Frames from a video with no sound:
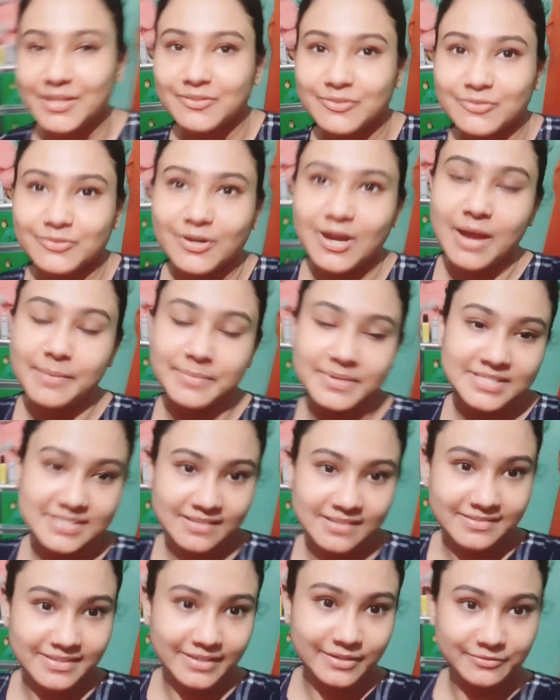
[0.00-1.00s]
তো আমি
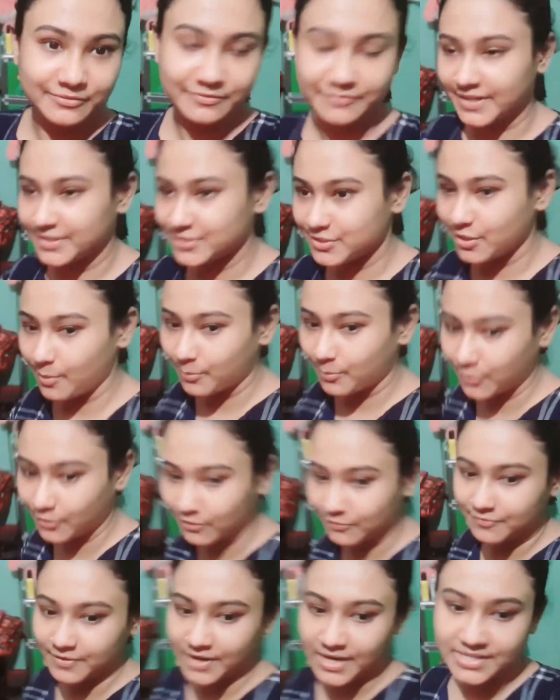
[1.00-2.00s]
জাস্ট এখন ফ্রেশ হব
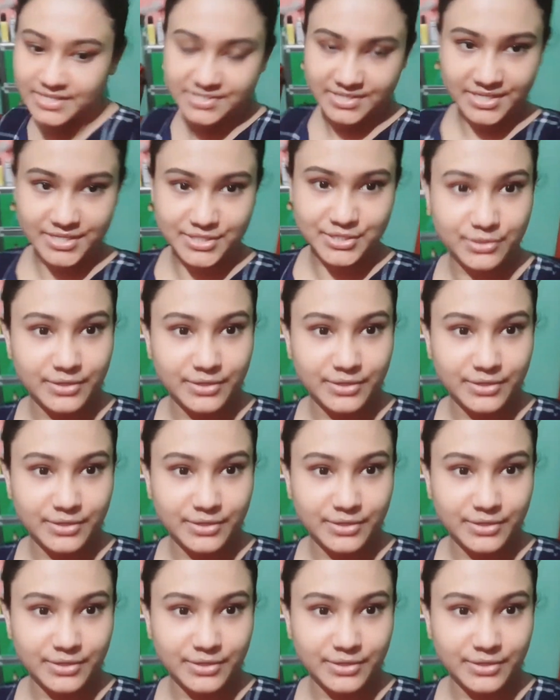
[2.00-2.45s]
ফ্রেশ ট্রেশ